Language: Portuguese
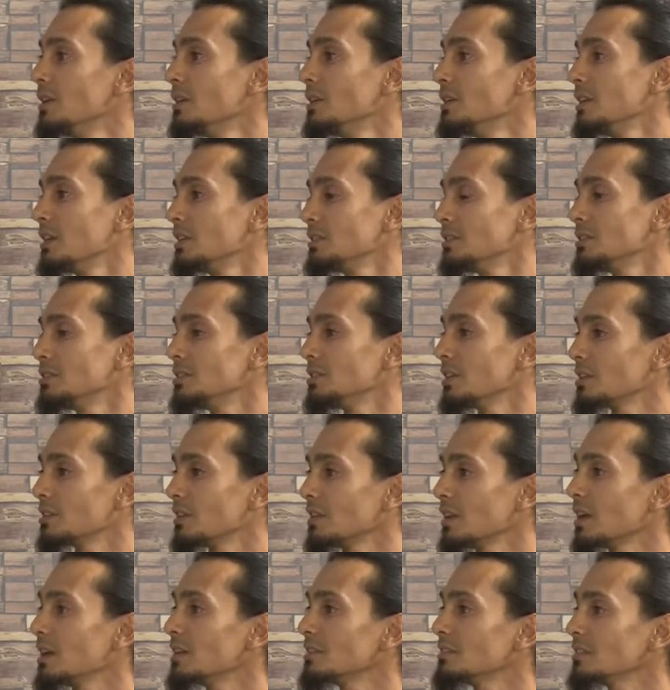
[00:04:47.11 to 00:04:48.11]
E a gente já
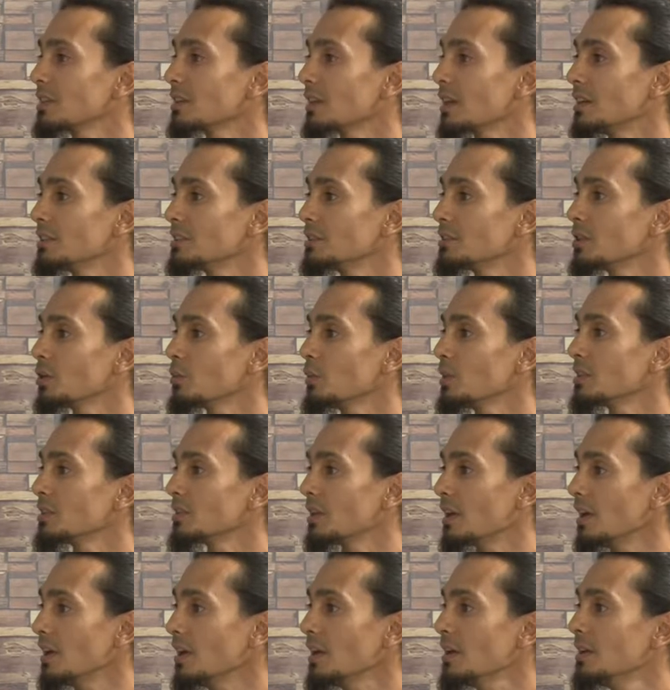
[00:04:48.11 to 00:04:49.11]
tem a reciclagem em
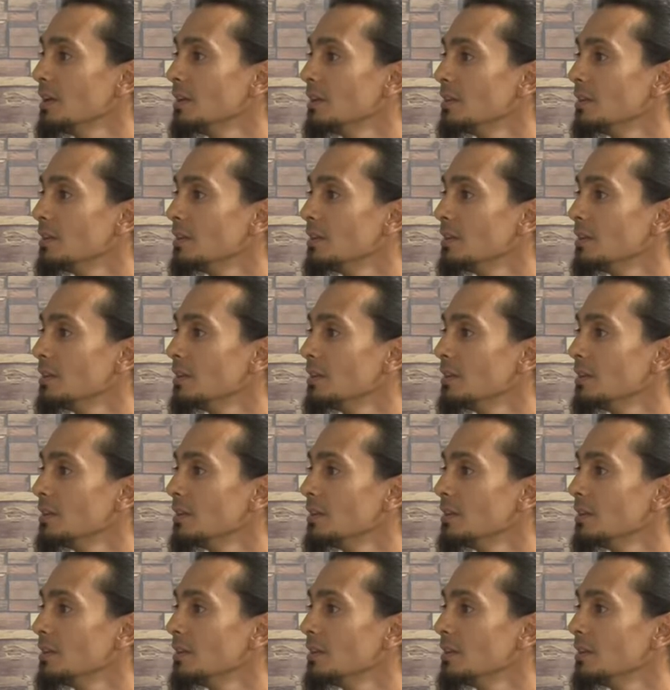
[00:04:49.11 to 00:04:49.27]
Taubaté,